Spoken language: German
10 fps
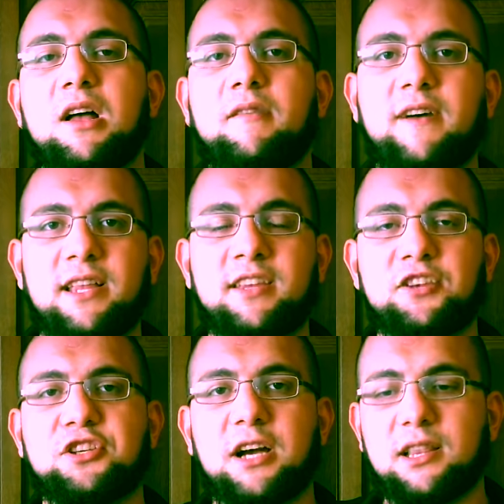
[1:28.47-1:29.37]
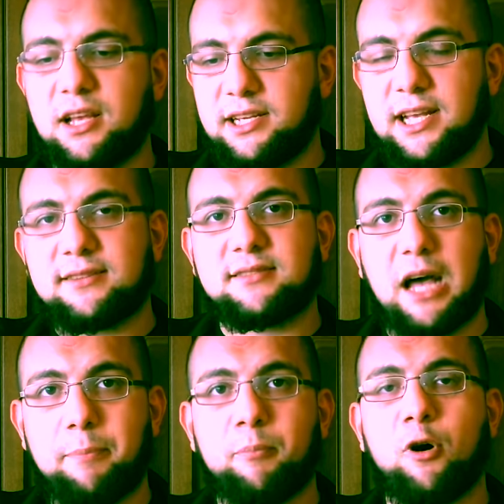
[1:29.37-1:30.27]
werden inshallah jetzt
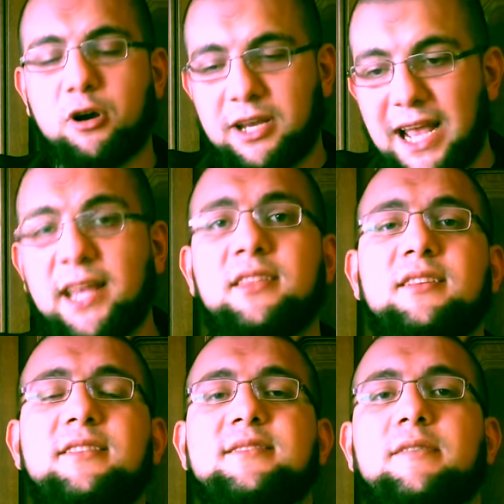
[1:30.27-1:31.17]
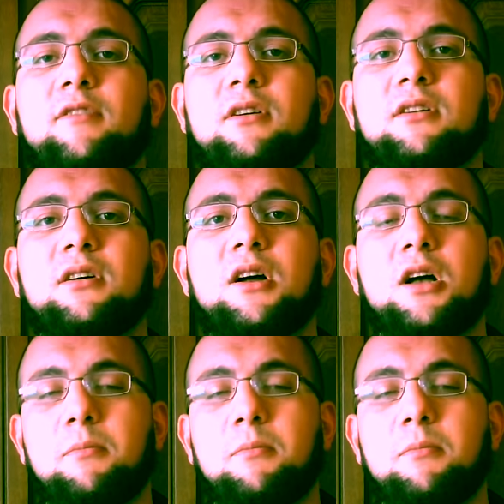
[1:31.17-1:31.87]
ab morgen Ende dieser Woche